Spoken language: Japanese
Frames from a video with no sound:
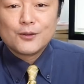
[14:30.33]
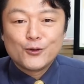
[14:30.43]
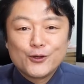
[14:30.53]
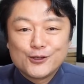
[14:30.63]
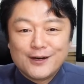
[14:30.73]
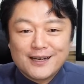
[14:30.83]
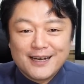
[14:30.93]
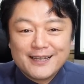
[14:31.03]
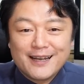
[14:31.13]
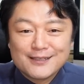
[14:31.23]
努力は
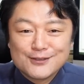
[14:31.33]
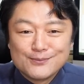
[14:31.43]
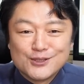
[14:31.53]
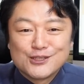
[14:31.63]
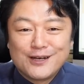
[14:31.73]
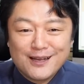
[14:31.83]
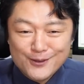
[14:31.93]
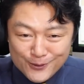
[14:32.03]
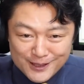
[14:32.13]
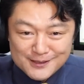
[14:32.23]
必ず報われる
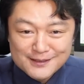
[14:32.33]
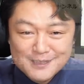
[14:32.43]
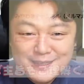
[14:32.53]
ようです。